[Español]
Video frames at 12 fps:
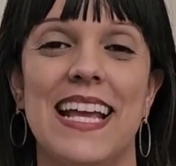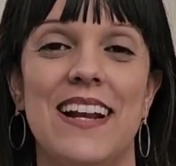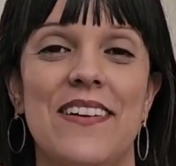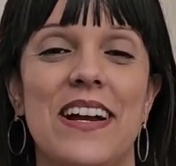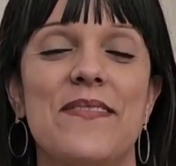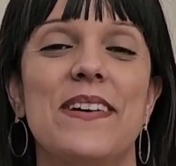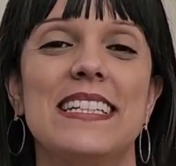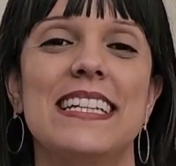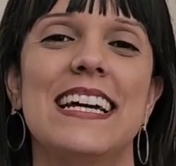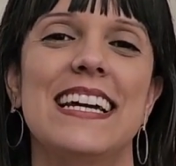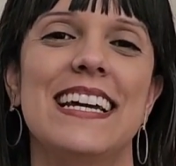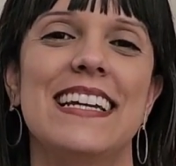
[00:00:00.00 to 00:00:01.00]
Lo que
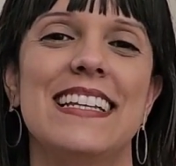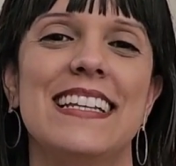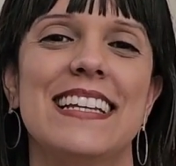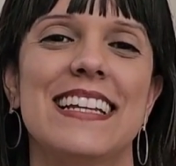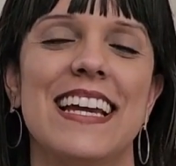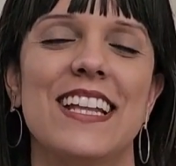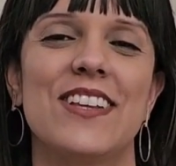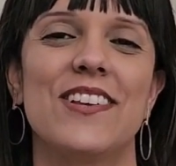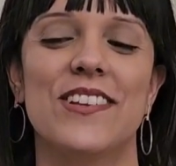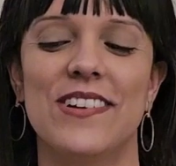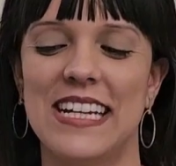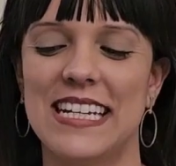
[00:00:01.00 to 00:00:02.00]
pasa es que
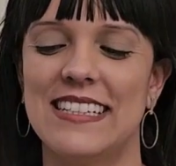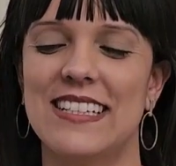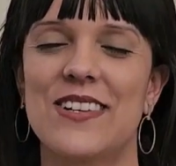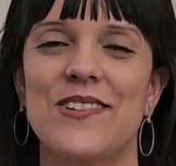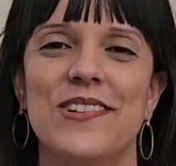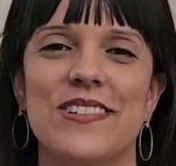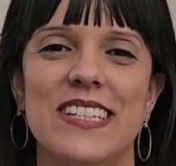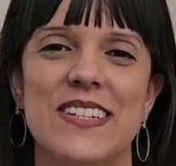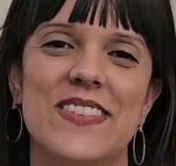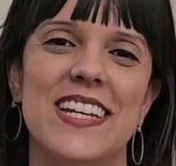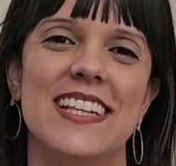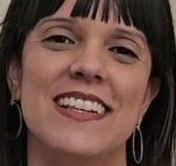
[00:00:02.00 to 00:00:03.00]
todo es
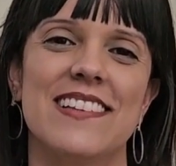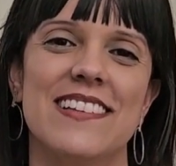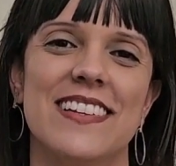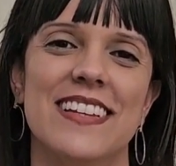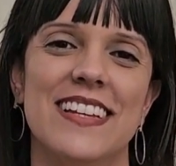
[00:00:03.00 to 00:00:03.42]
conocimiento.